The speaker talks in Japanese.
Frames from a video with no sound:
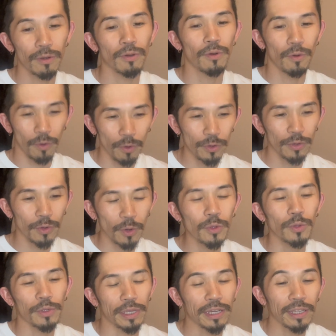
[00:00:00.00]
こういうこ
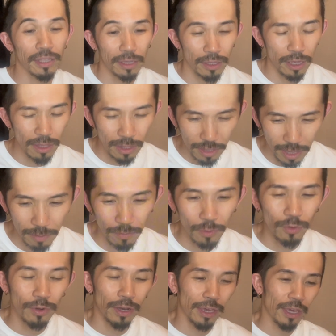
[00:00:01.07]
とだけで全然
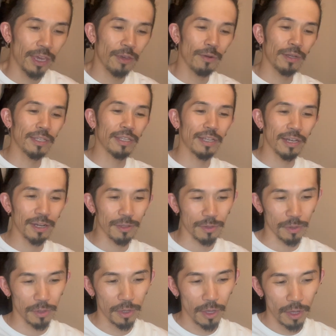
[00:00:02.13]
僕は平和になれる
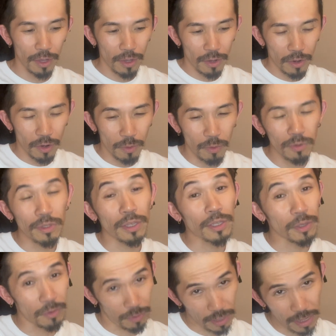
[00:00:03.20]
と思うんです
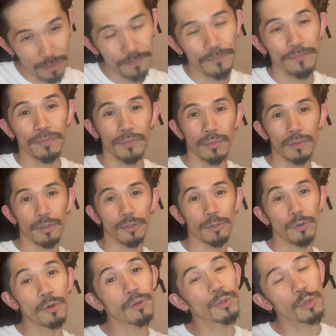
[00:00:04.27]
けどね。す
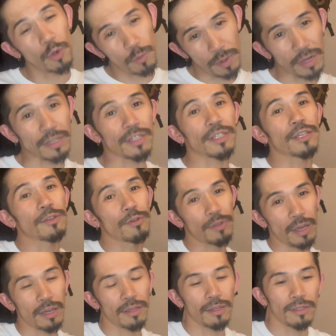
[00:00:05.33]
ごく遠回りしてるような、
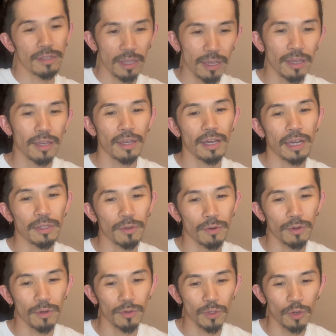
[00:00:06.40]
ね。あの、
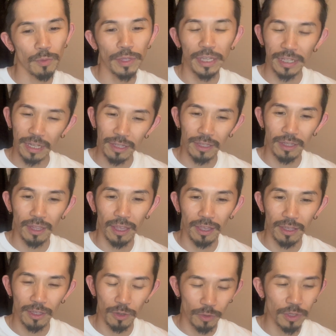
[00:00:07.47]
しょうもないなって
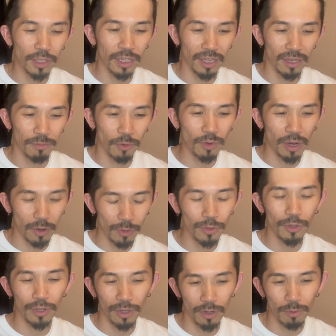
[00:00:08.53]
正直僕は本当
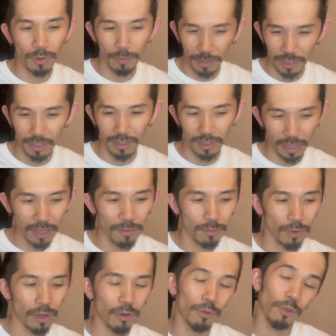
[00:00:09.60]
に思いますね。
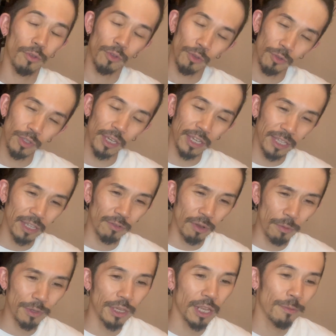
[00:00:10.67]
僕はこのこと言っちゃいけないのか
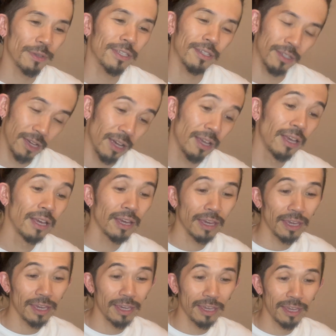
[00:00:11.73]
もしれませんが、
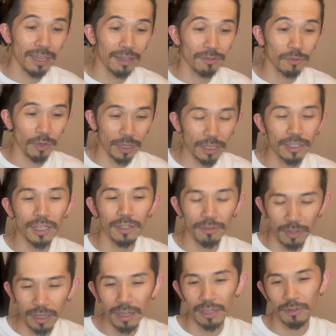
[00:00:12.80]
えー、と風さんの
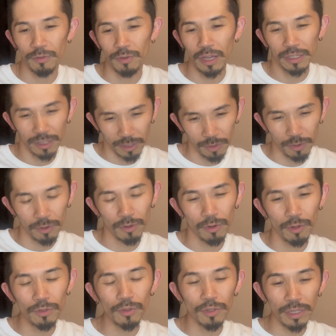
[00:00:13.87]
ね、あの活動、
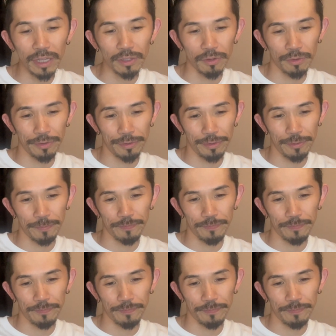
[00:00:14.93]
本当にね、あの、